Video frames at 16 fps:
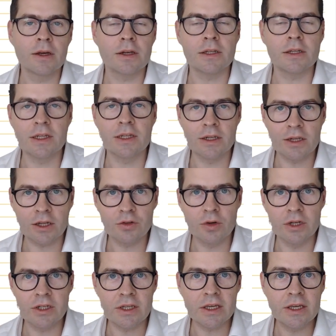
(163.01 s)
Da sind
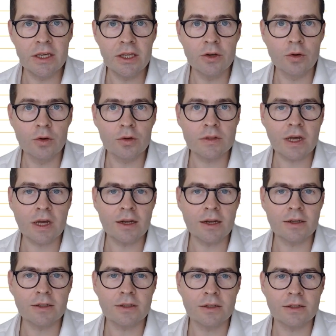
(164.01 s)
natürlich die Keynotes
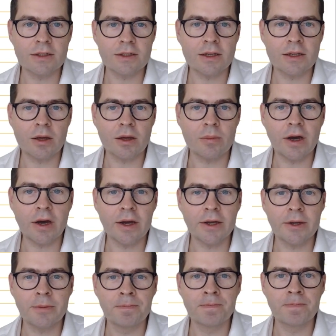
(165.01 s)
alle äh, dann
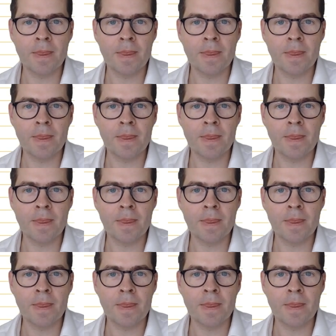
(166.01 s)
dabei.